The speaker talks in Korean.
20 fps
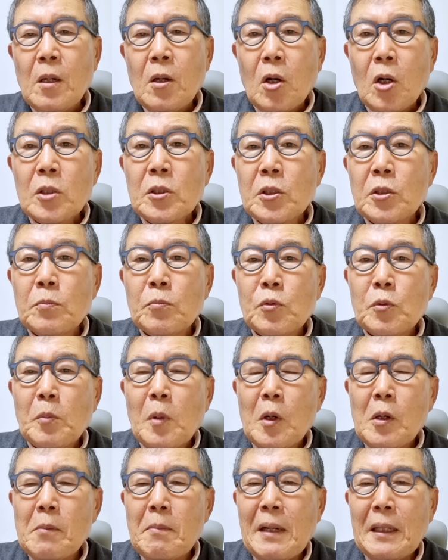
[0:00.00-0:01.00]
어떤
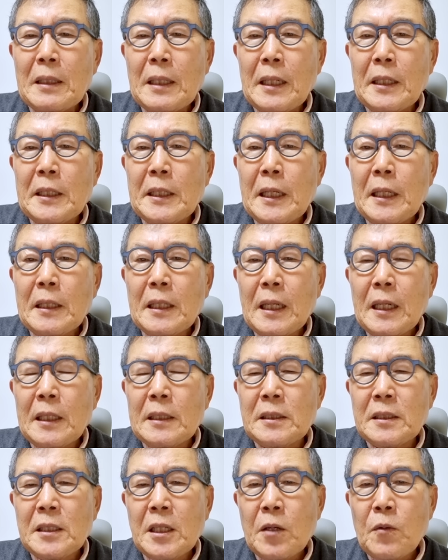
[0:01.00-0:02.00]
부모를 만나느냐에 따라
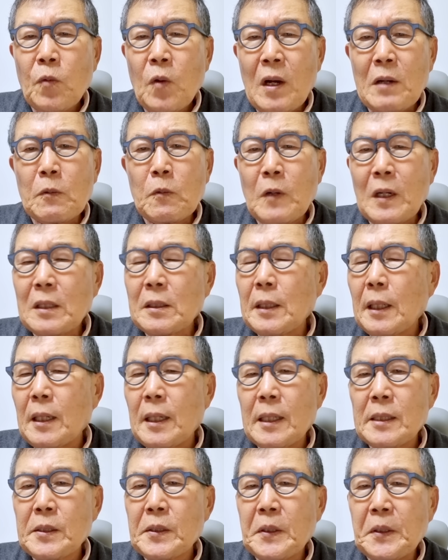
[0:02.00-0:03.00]
인생이 확확
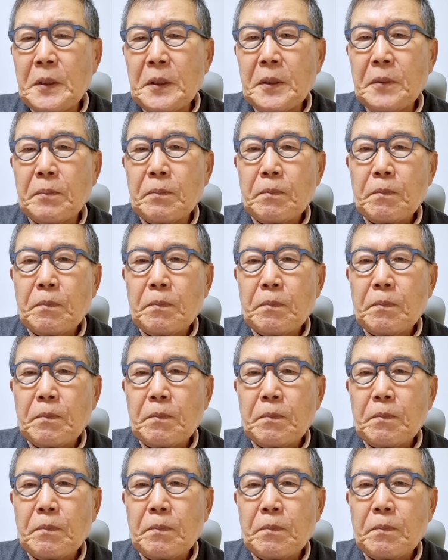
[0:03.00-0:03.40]
달라져요.